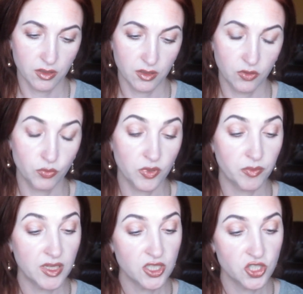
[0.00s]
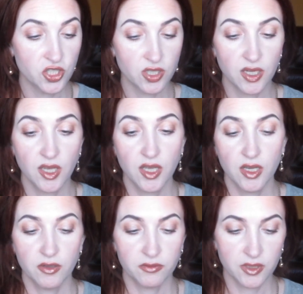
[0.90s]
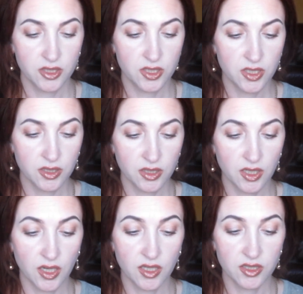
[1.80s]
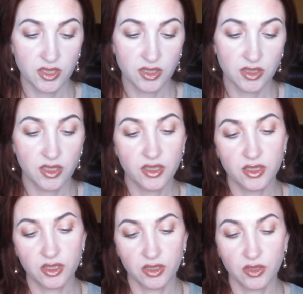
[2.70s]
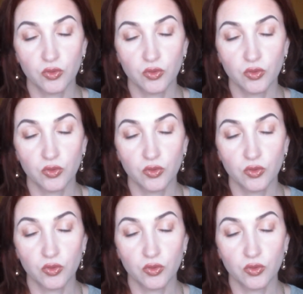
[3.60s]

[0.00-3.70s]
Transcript: Lumi Magic в оттенке 1 ликт.